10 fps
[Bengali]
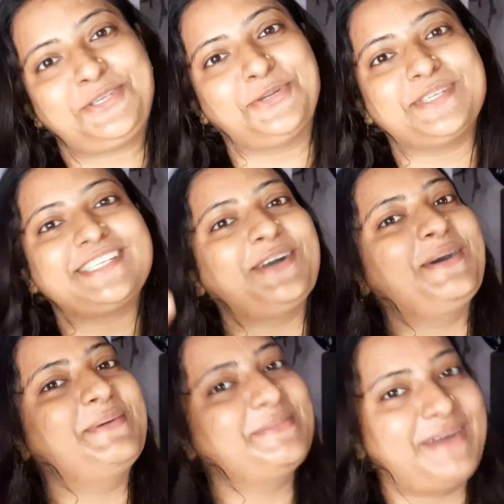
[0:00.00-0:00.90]
ছুটিটাও
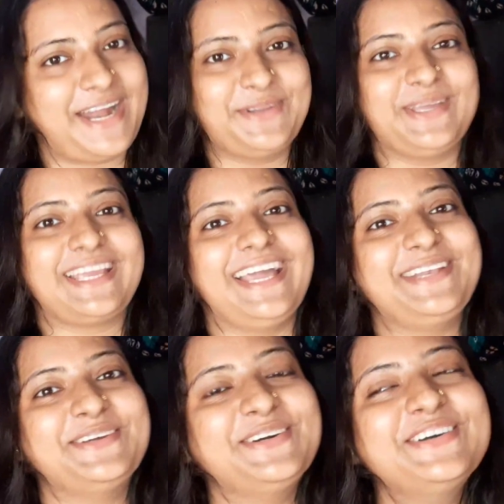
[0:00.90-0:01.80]
আমার মার হয়ে
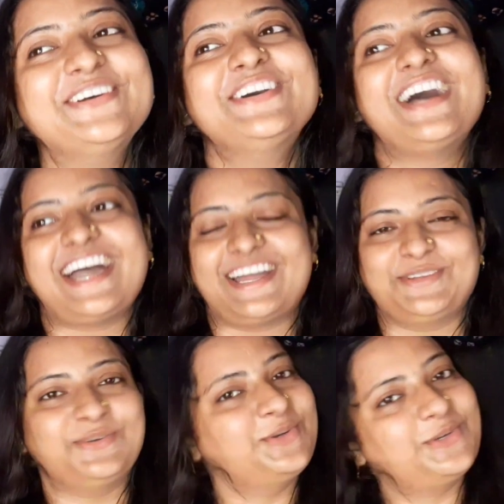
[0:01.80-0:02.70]
গেল আর
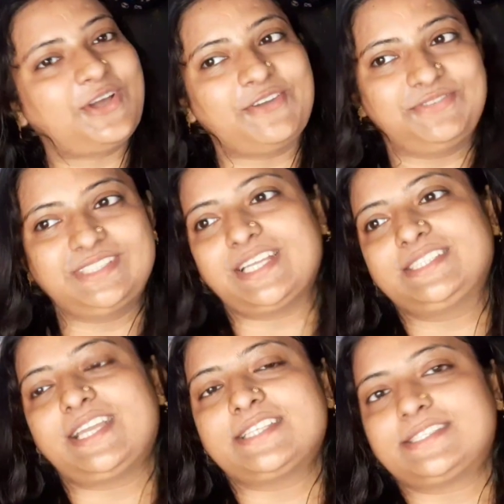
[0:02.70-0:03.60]
ওর অফিস
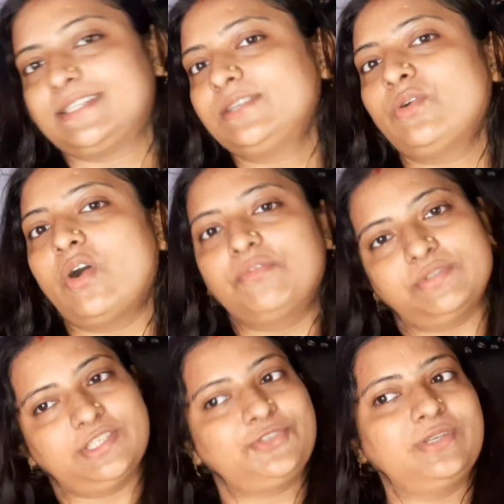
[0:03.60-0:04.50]
আছে আজকের ও
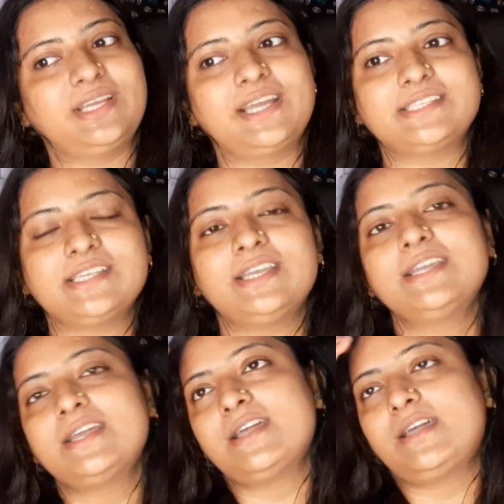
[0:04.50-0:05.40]
অফিসে চলে গেছে
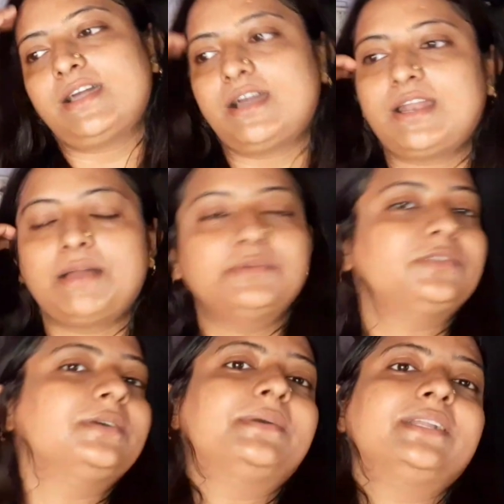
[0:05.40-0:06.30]
আর আমি
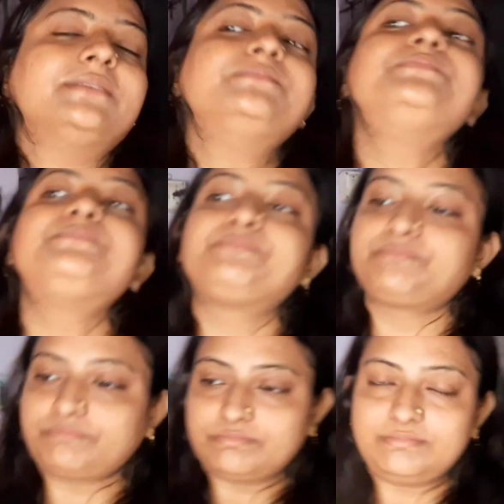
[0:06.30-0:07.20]
তো এবারে
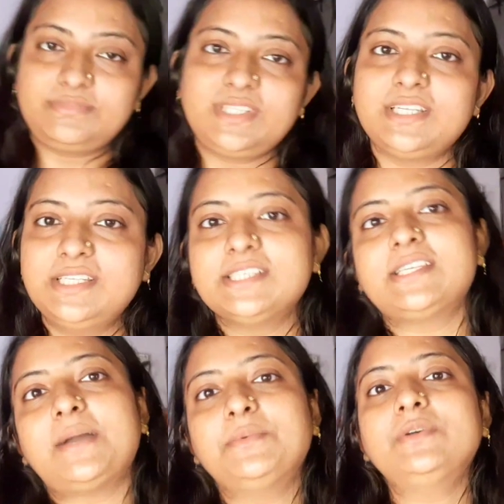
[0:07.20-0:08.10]
নিচে
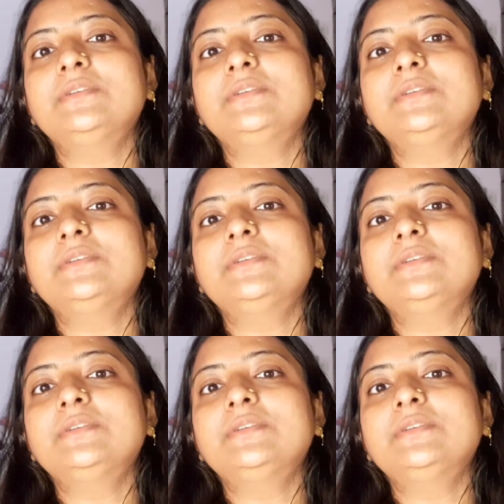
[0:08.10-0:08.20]
যাব